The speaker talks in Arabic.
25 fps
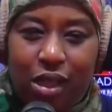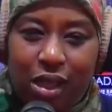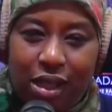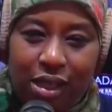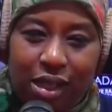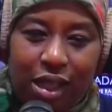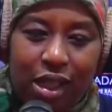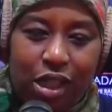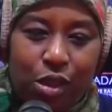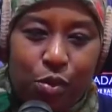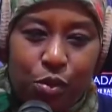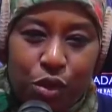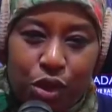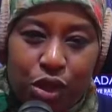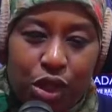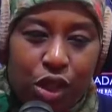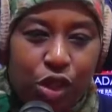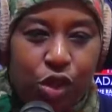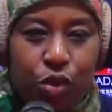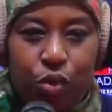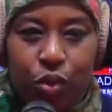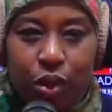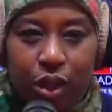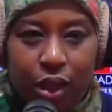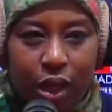الانسان يتمشى
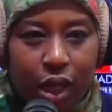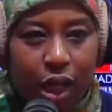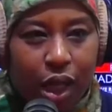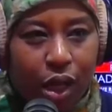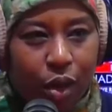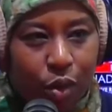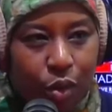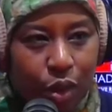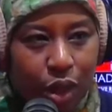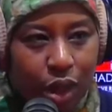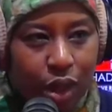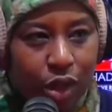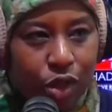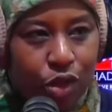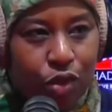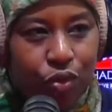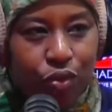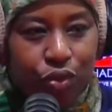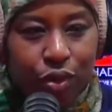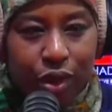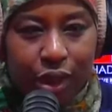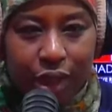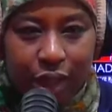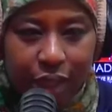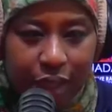شويه
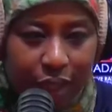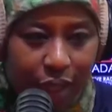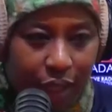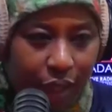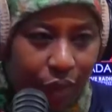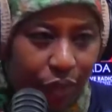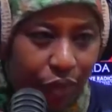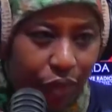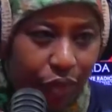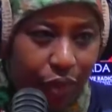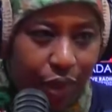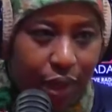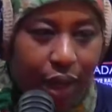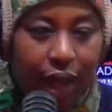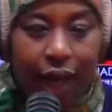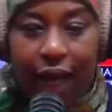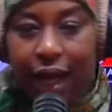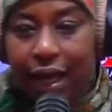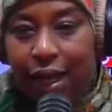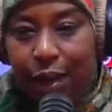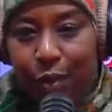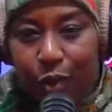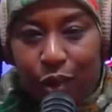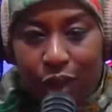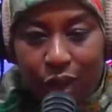ويشوف الدنيا كيف
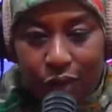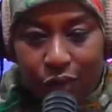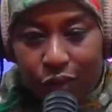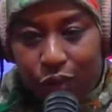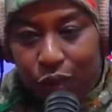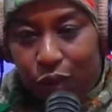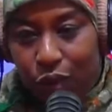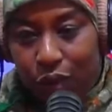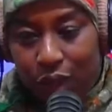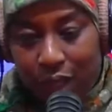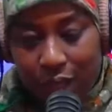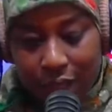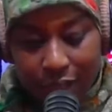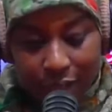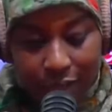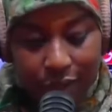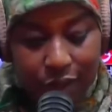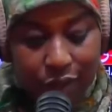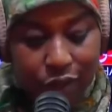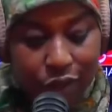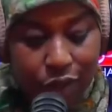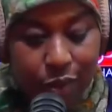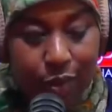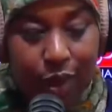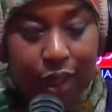حالها مورا الفطور
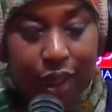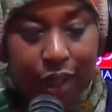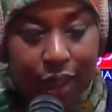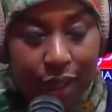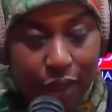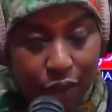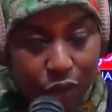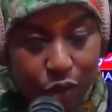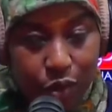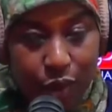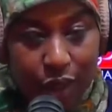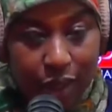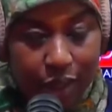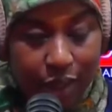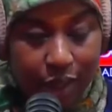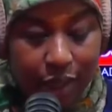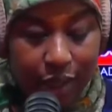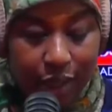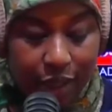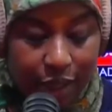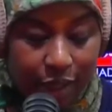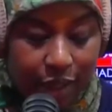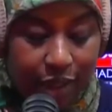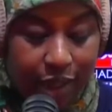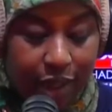جميل الاجواء
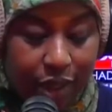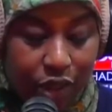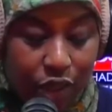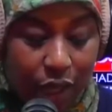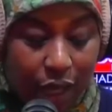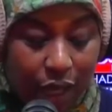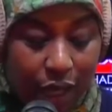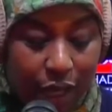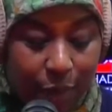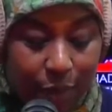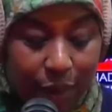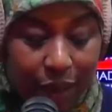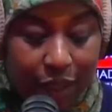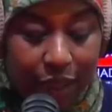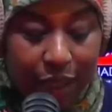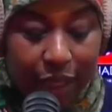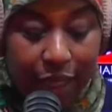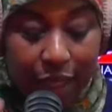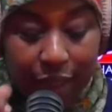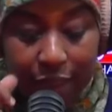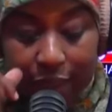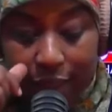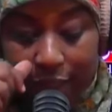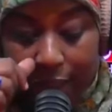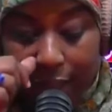ديال ديال شهر رمضان
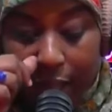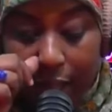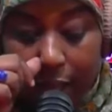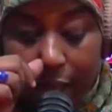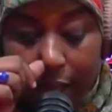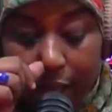اكيد